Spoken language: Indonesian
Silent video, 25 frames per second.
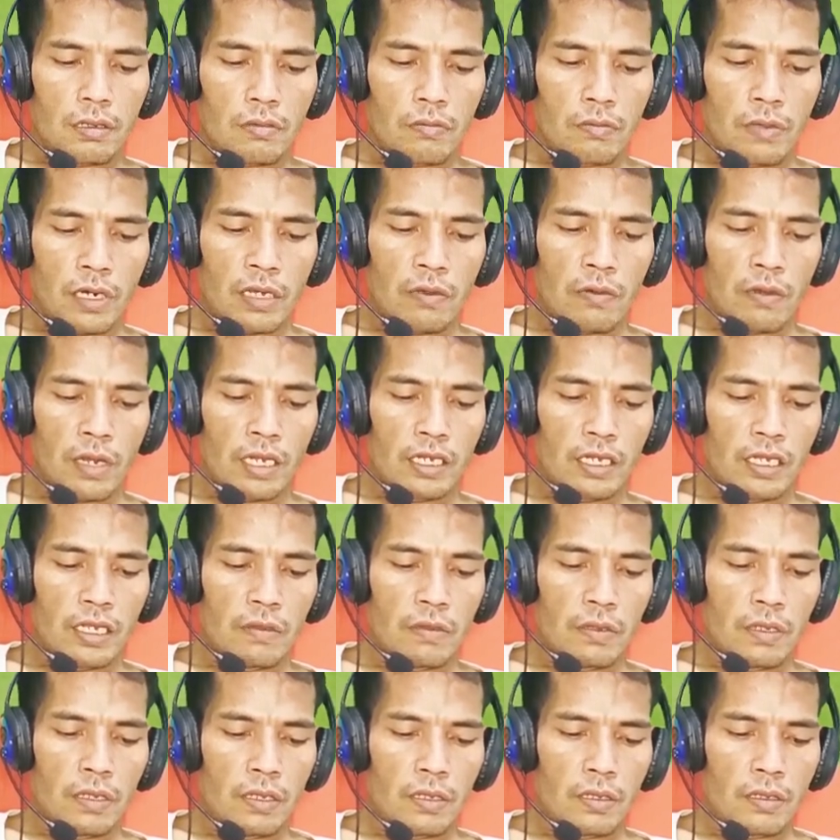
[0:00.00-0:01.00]

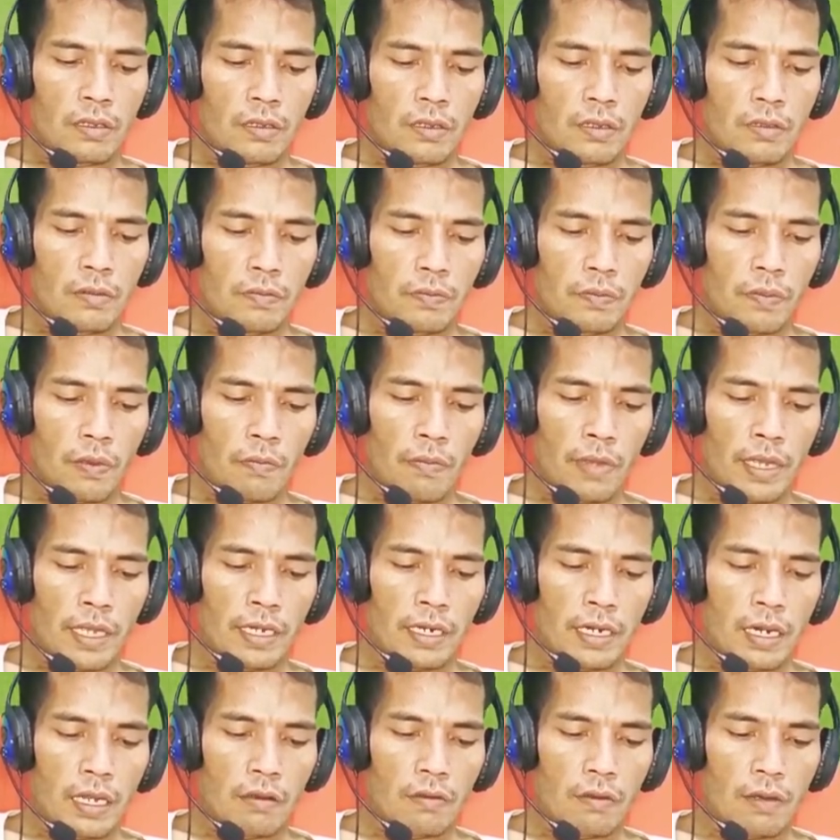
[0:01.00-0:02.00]
melewati pemain
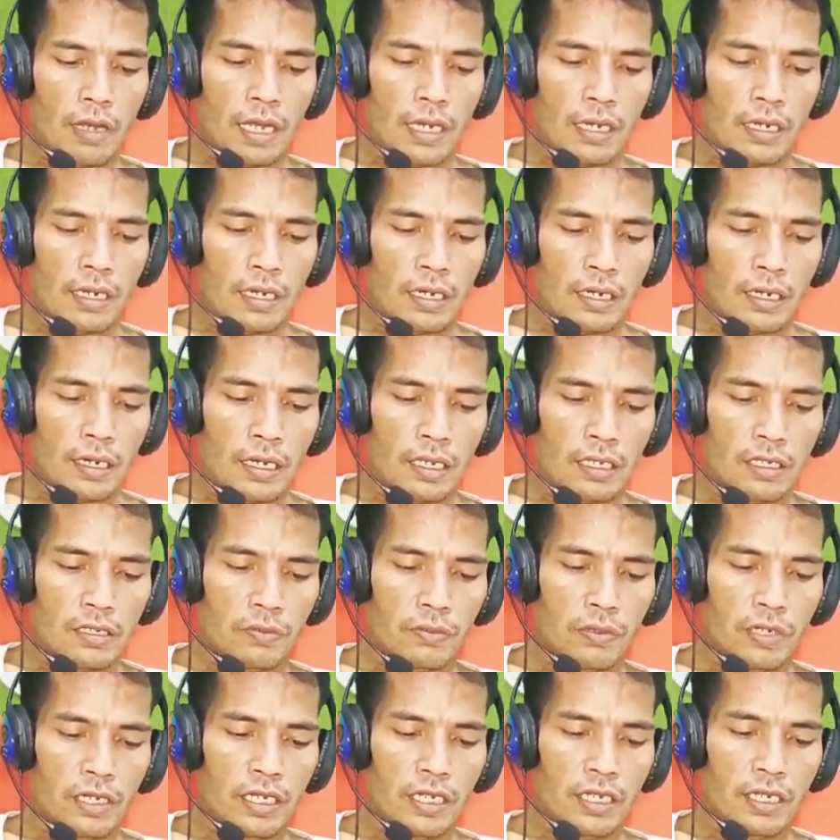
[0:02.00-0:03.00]
lawan nah
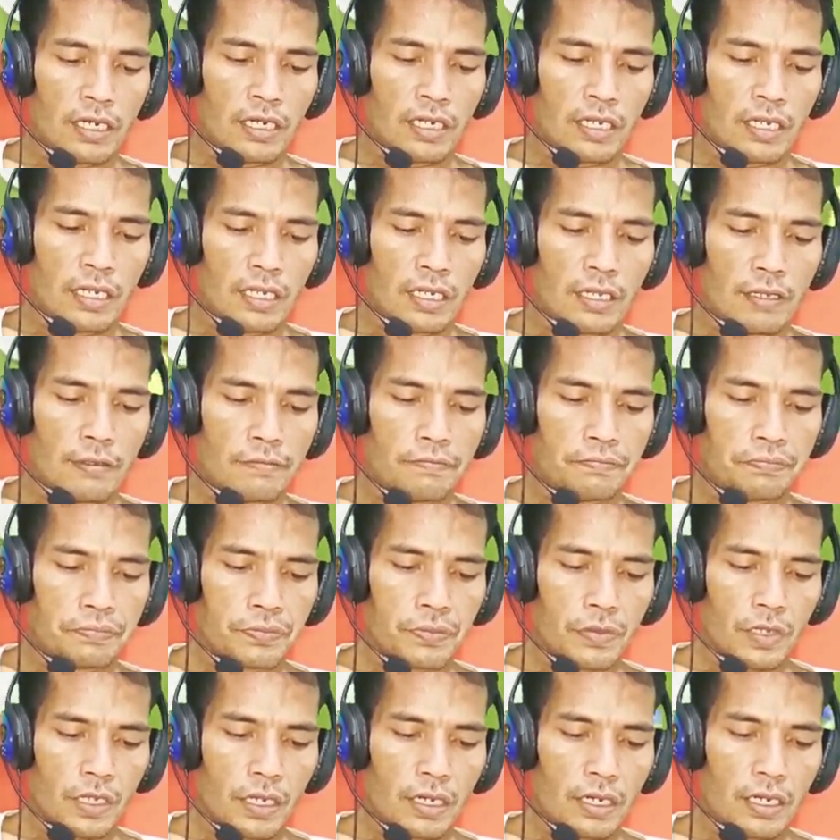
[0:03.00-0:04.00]
seperti ini
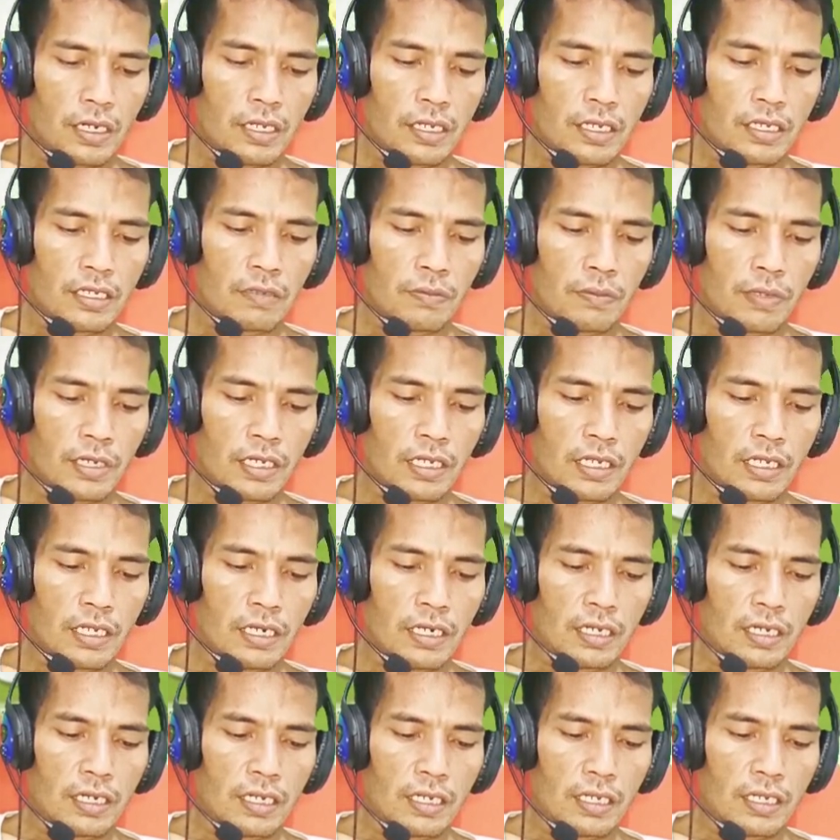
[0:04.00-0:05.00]
ini seperti
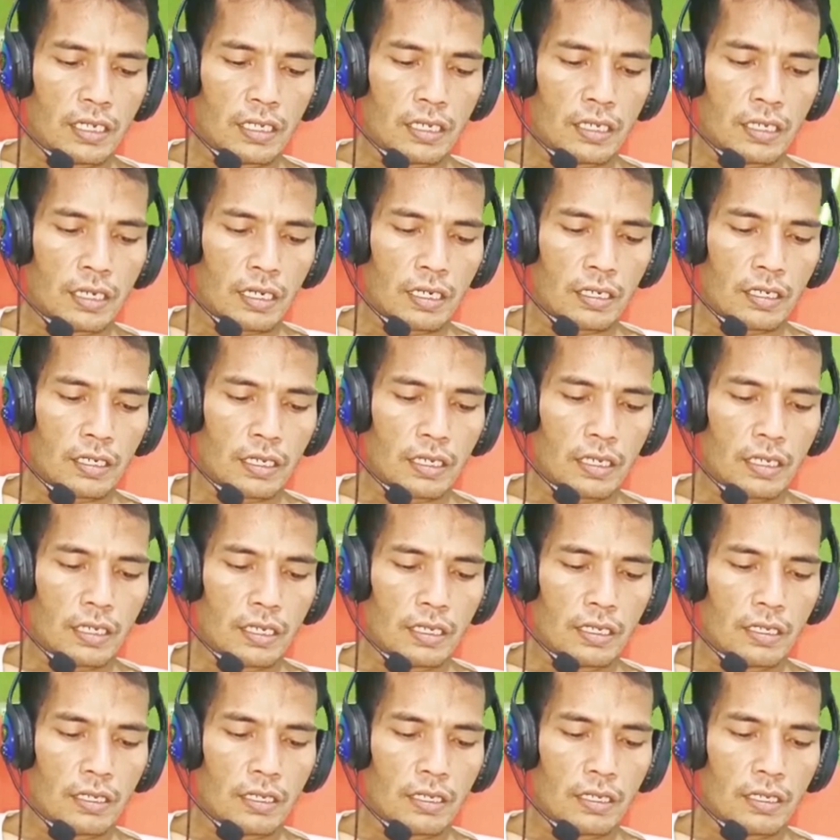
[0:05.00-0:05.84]
ini nih nanti